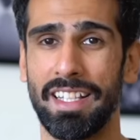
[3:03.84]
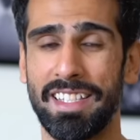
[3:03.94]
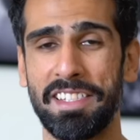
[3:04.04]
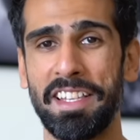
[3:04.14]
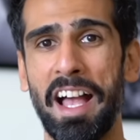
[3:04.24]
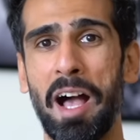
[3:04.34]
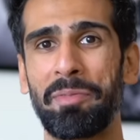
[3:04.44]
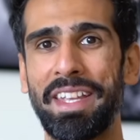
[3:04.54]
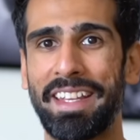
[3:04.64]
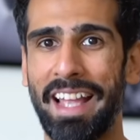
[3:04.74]
जिससे इससे
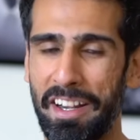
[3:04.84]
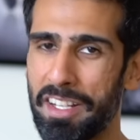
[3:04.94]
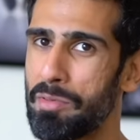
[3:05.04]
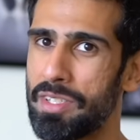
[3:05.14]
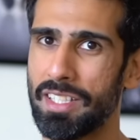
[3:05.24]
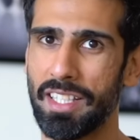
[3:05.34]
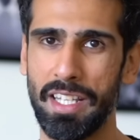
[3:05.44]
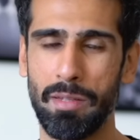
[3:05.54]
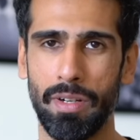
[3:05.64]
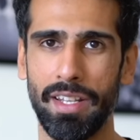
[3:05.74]
आपकी कैलरीज भी ज़्यादा
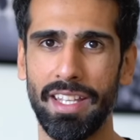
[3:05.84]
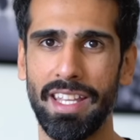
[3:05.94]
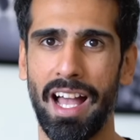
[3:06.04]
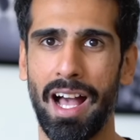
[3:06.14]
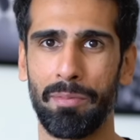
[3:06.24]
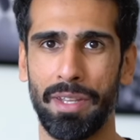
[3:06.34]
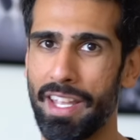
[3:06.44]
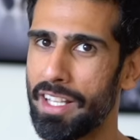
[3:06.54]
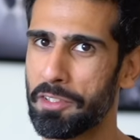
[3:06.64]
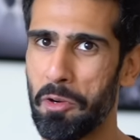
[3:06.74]
नहीं बढ़ेंगी आपकी
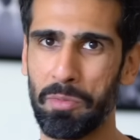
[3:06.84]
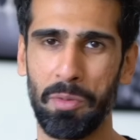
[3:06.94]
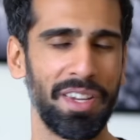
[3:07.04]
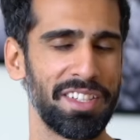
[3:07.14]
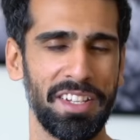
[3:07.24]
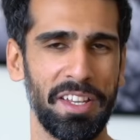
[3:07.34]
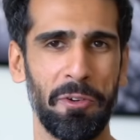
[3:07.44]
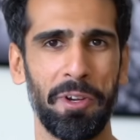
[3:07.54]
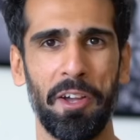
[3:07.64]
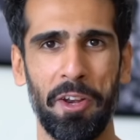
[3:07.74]
हेल्थ कॉम्प्रोमाइज़ नहीं
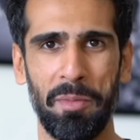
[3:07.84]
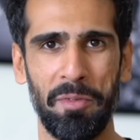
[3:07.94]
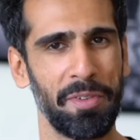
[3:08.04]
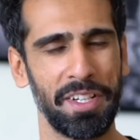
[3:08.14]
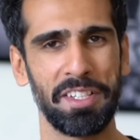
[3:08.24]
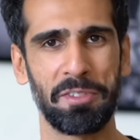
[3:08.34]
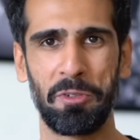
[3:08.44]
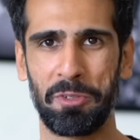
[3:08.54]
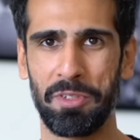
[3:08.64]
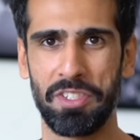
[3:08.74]
होगी और आप फिटनेस
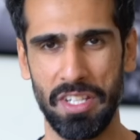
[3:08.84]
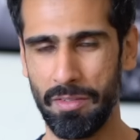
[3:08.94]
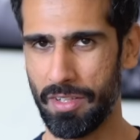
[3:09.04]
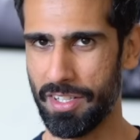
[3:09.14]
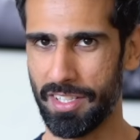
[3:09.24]
गोल्स को अचीव कर